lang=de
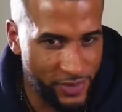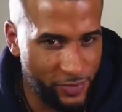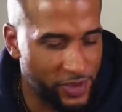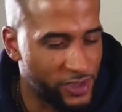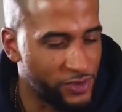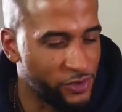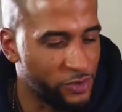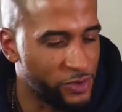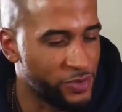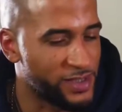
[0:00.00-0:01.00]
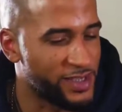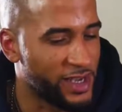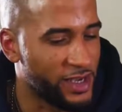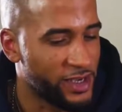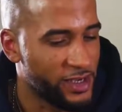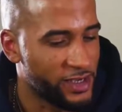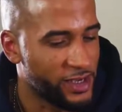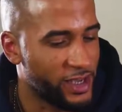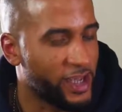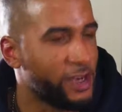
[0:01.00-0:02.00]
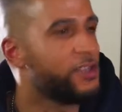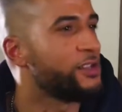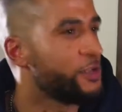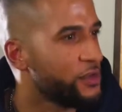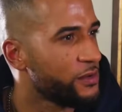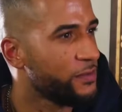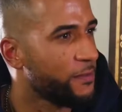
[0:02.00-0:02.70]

ich bin halt ein Typ, ich bin sehr realistisch.